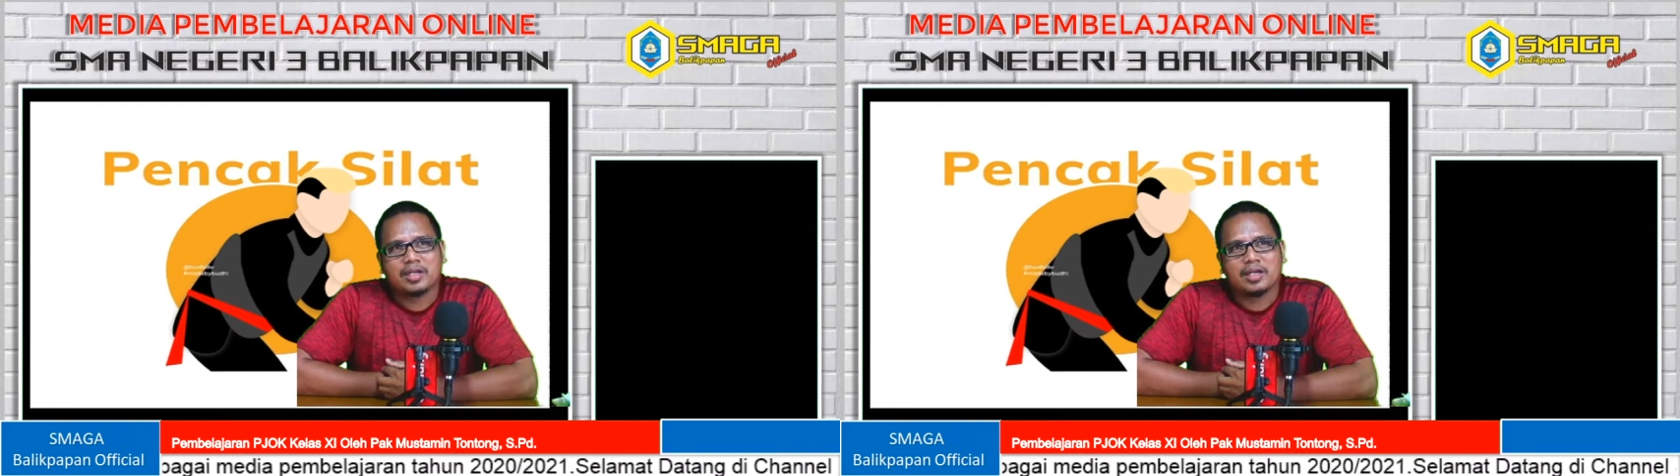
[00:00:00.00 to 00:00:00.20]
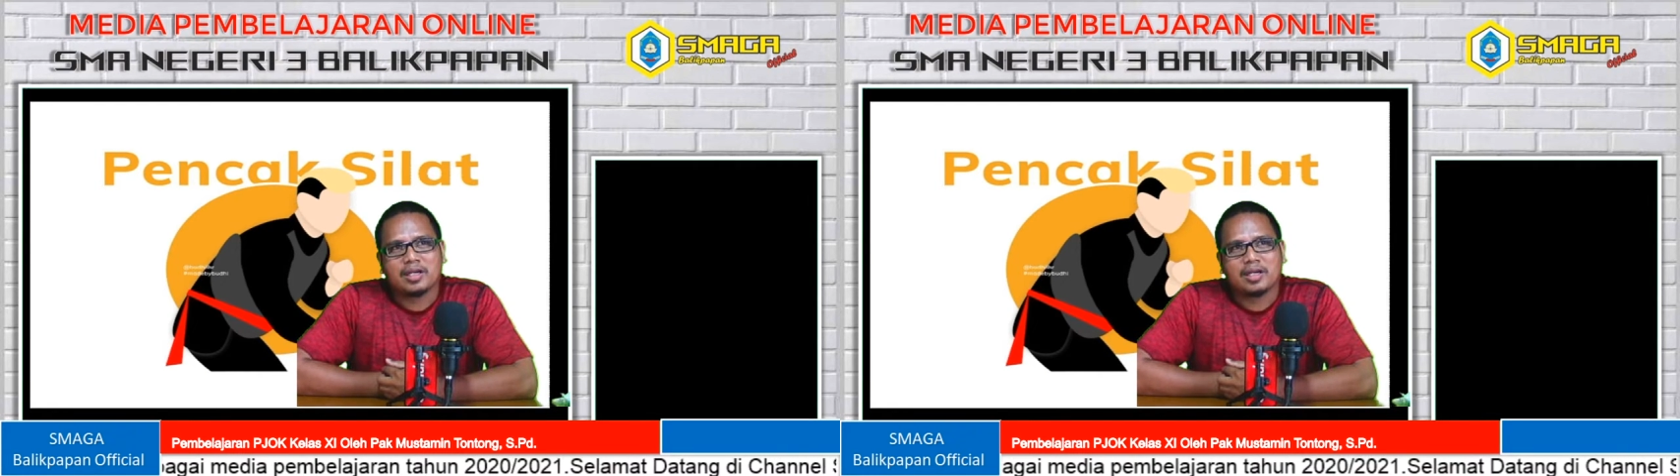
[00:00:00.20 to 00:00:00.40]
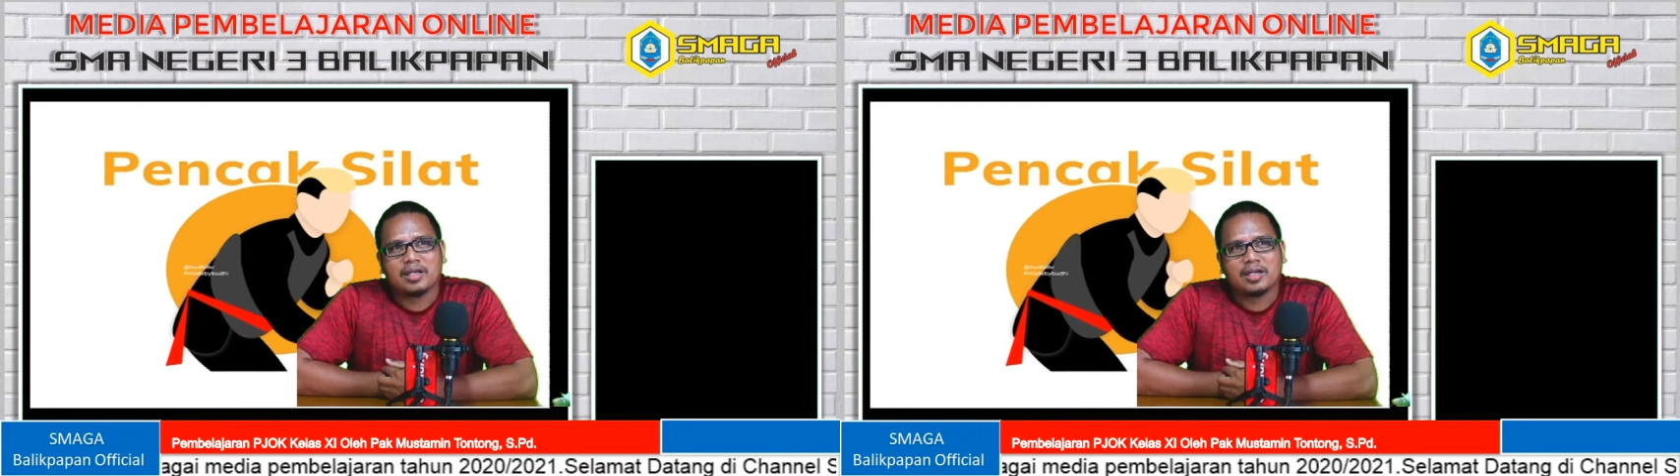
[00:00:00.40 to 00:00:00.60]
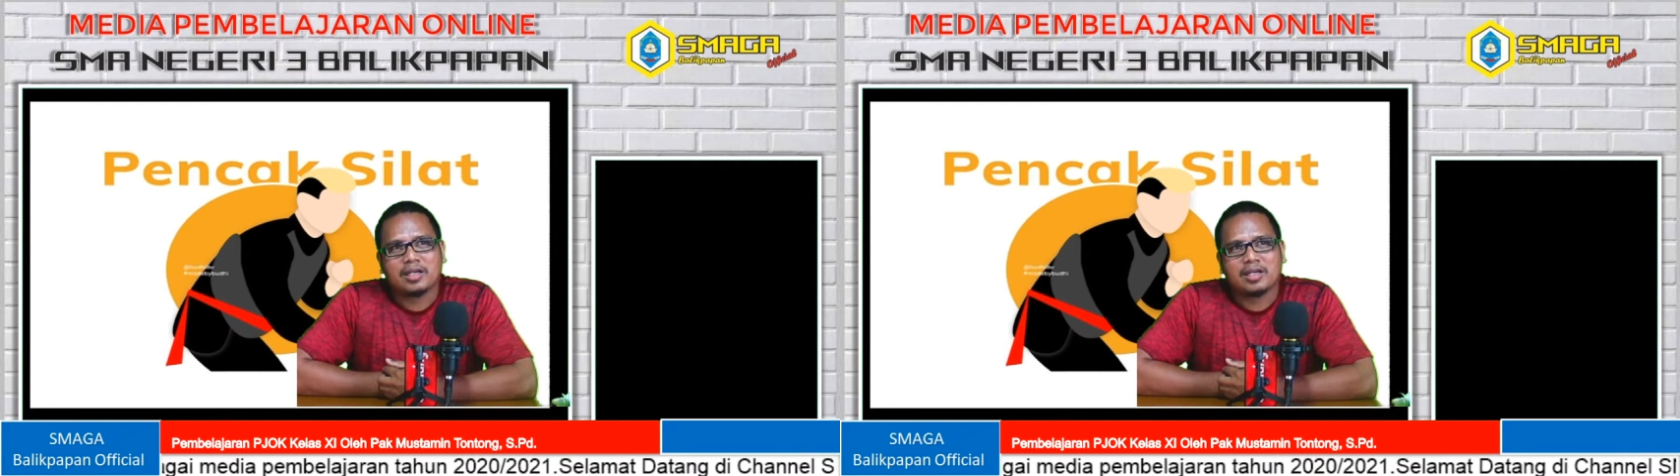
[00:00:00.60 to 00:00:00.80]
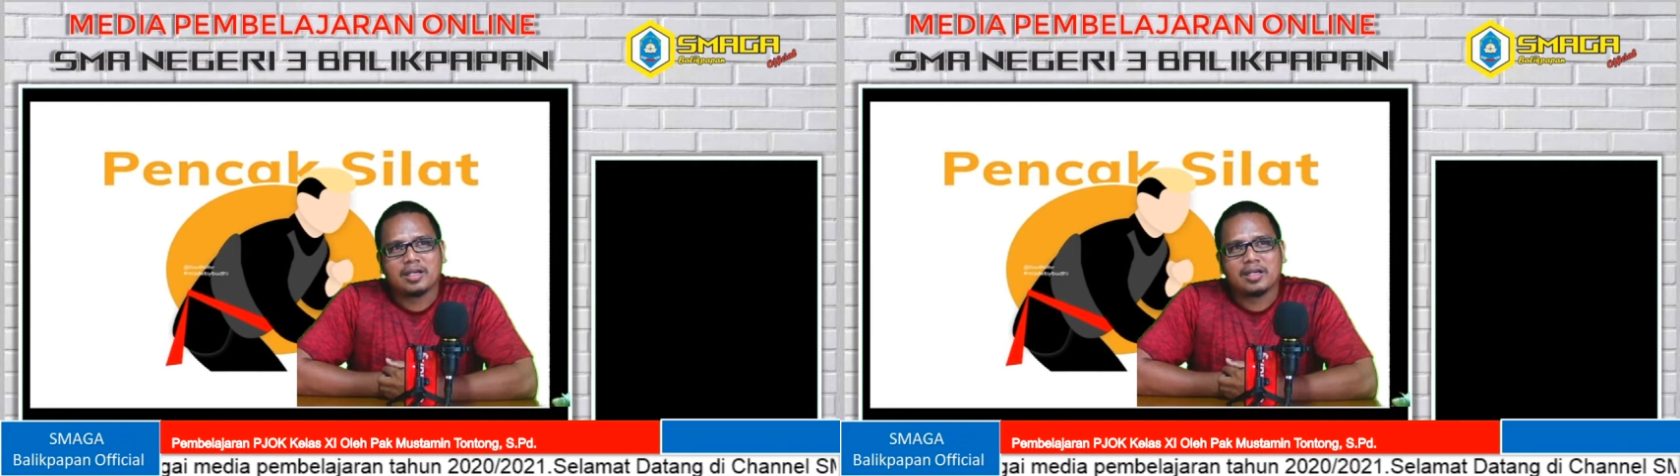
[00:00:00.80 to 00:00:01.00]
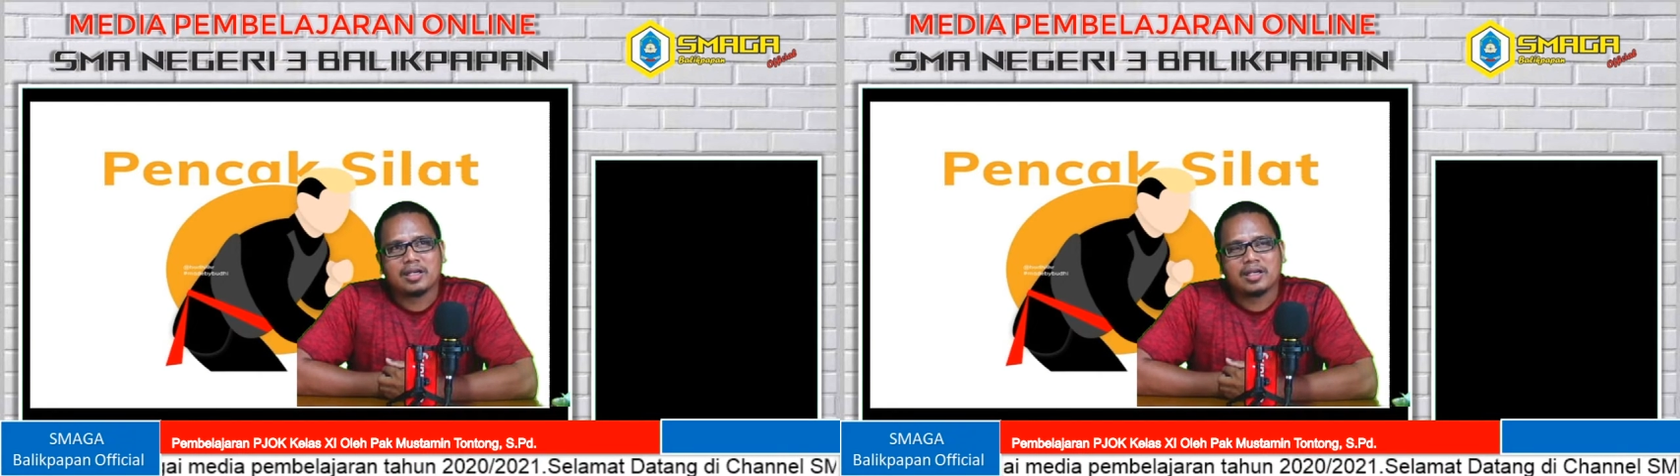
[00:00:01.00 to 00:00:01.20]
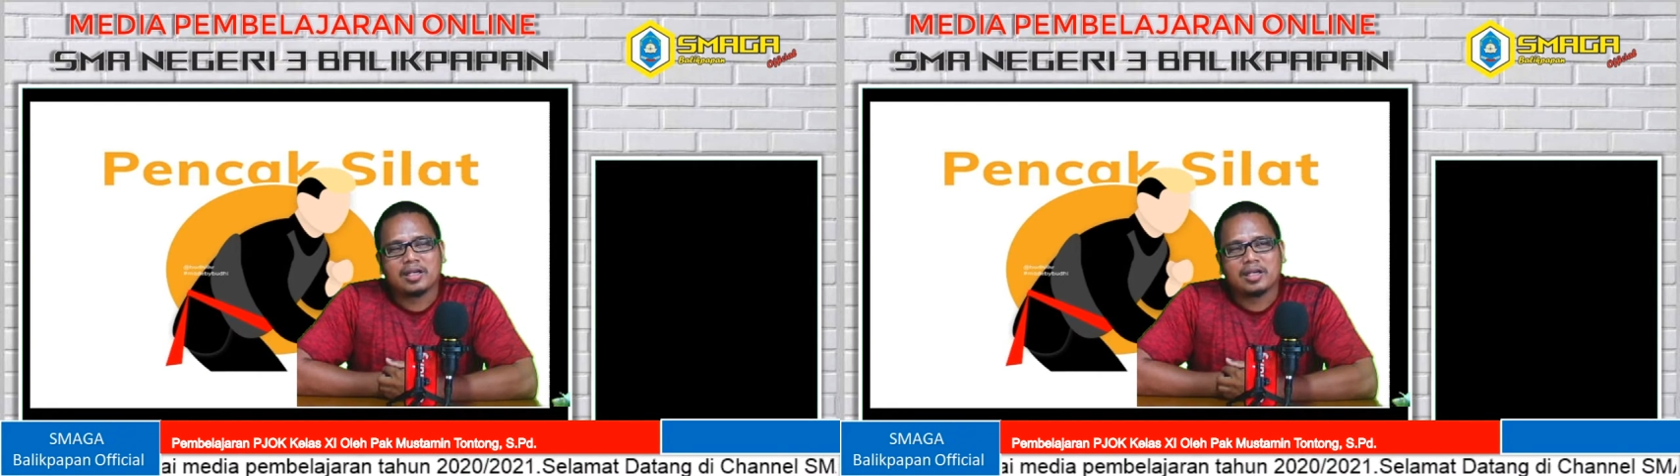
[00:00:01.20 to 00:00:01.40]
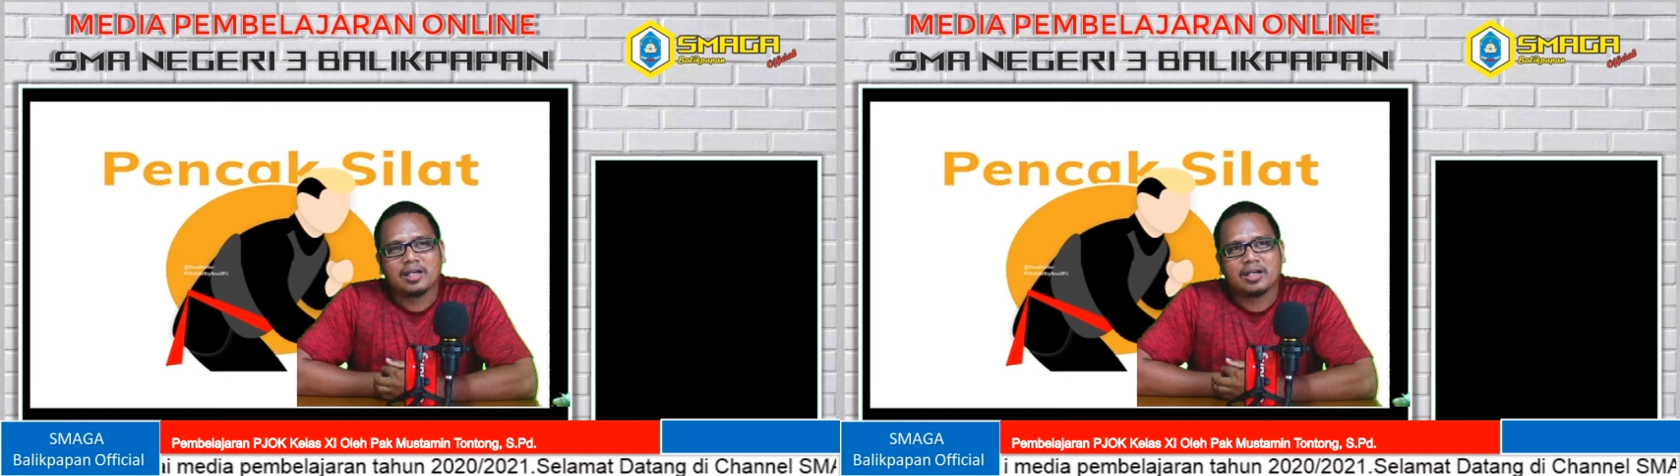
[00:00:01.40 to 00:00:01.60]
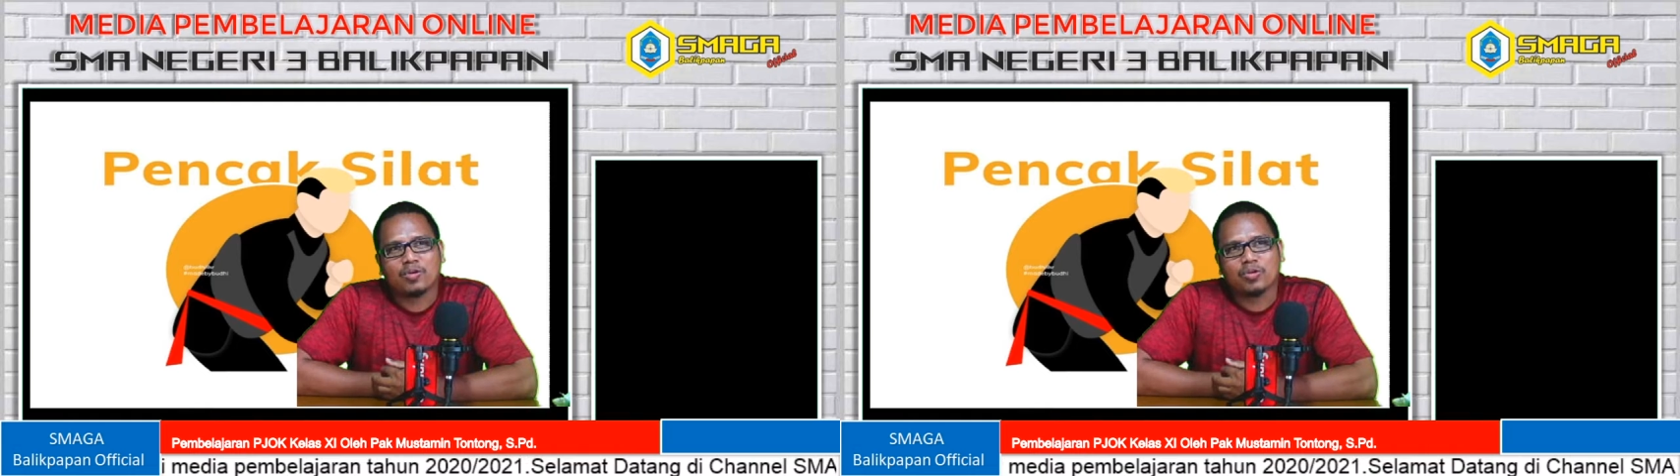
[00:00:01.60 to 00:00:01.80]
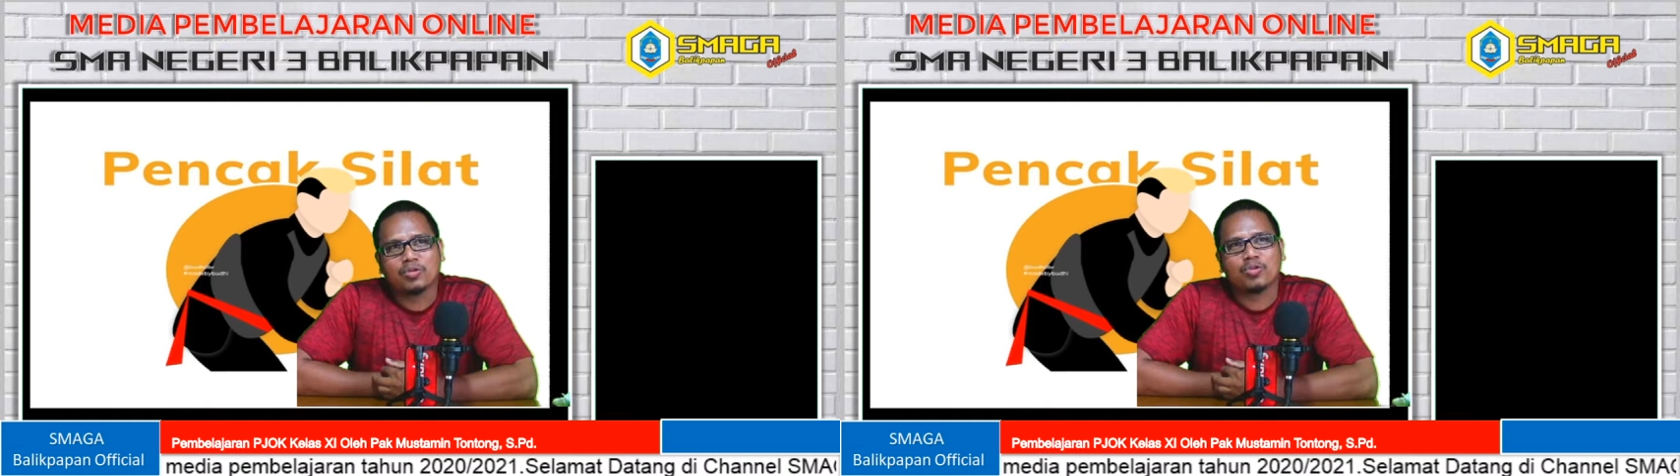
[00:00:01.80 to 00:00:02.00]
eh,
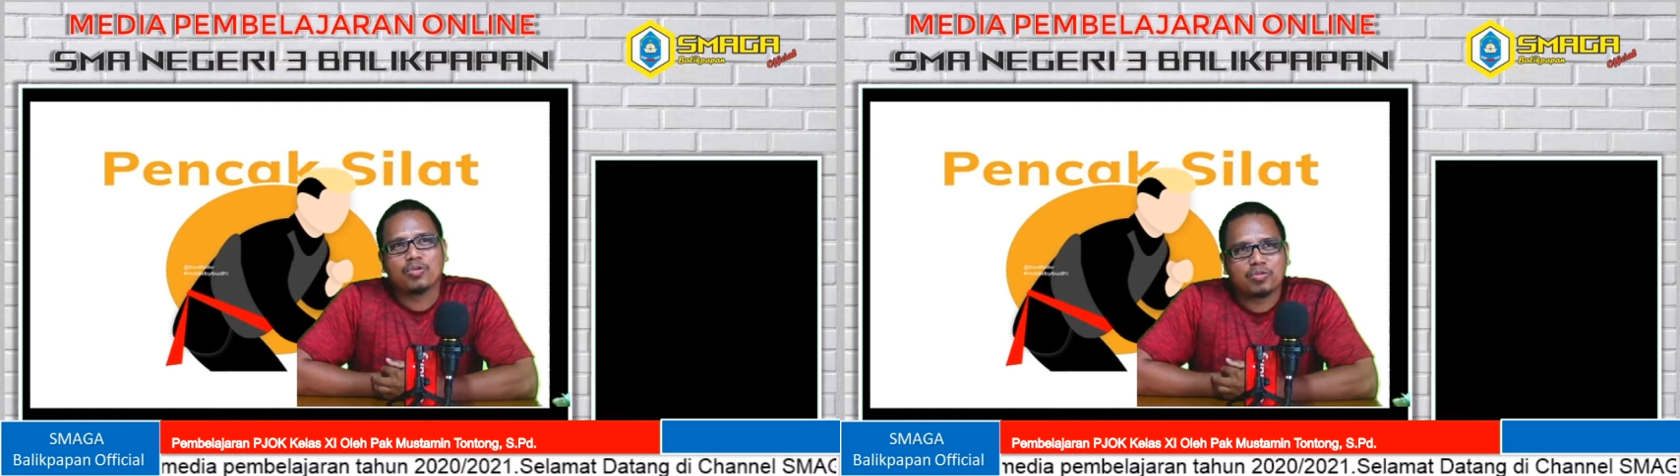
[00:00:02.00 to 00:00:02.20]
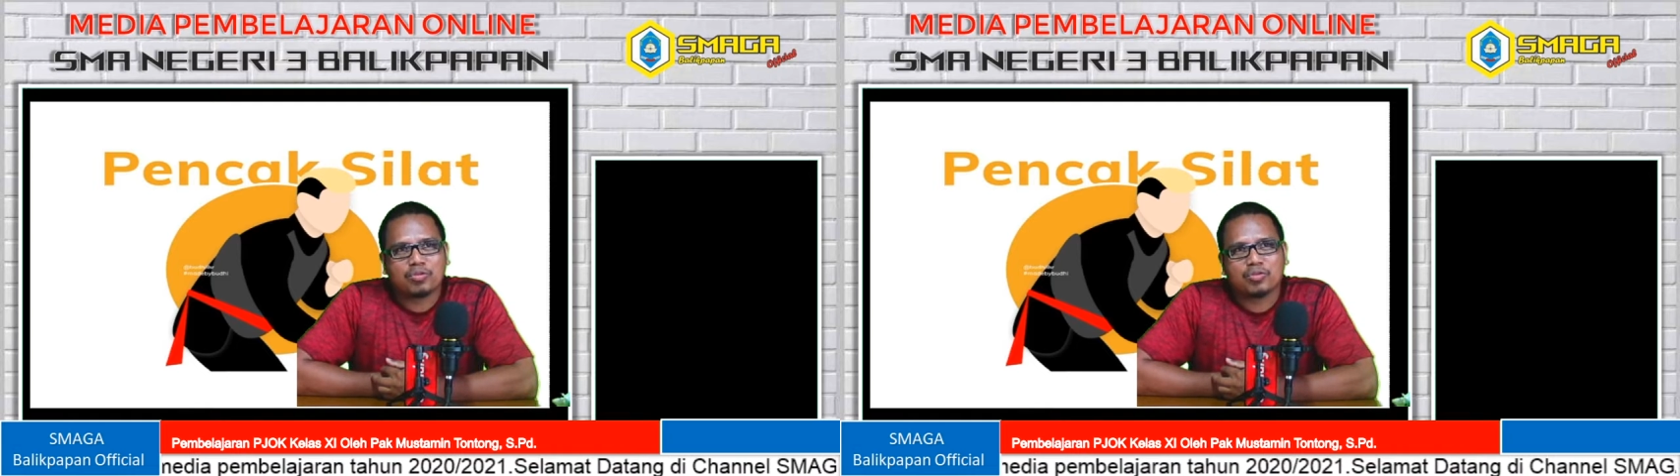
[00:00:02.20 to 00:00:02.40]
untuk